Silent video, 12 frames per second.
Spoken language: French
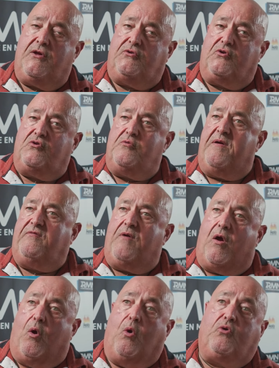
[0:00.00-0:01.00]
de ne pas
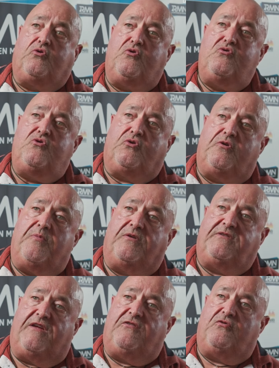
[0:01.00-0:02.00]
voir aucune
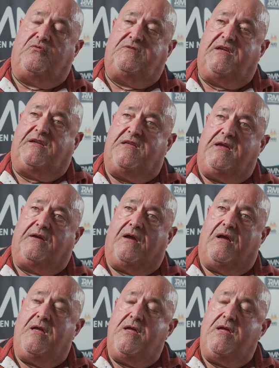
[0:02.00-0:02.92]
documentation technique